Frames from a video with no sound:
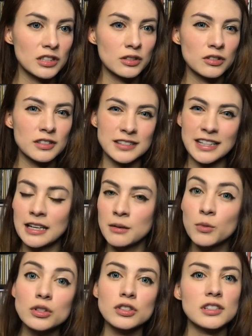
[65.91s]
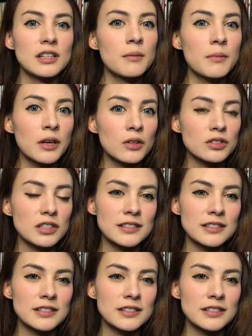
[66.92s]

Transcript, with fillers: entonces tienen muchos enemigos